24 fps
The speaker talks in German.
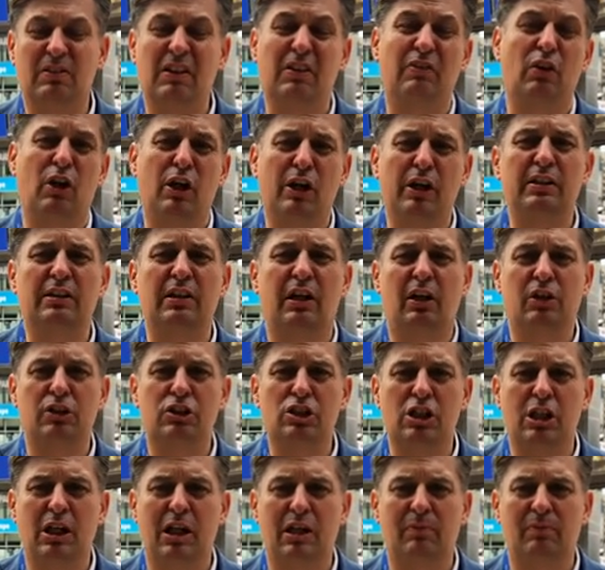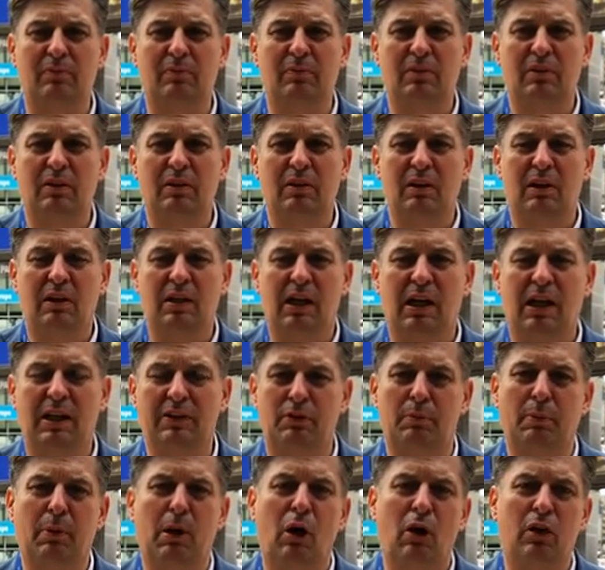Wir wollen nicht aussterben,
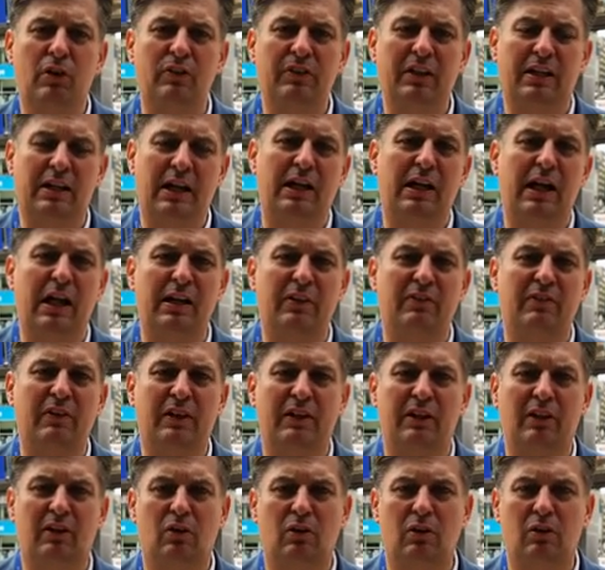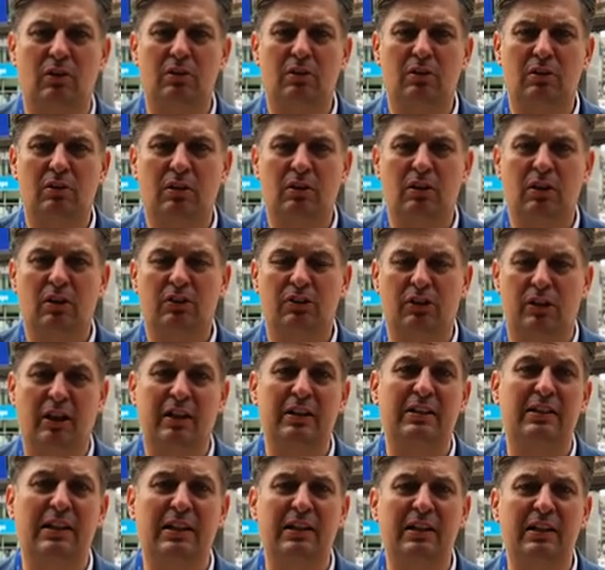also brauchen wir keine Einwanderung,
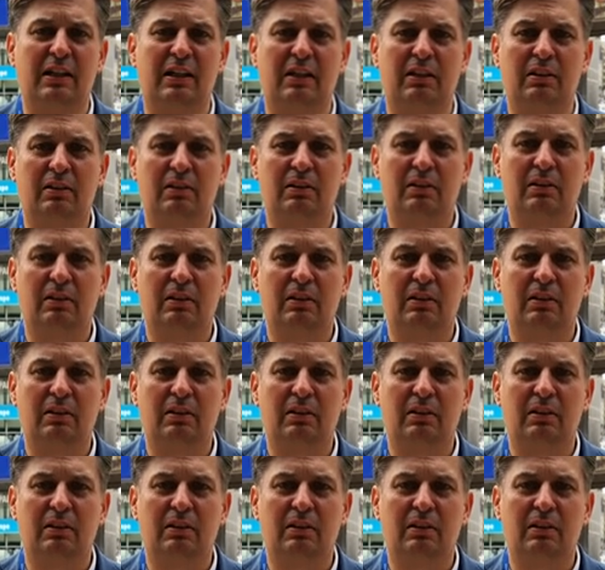sondern Kinder.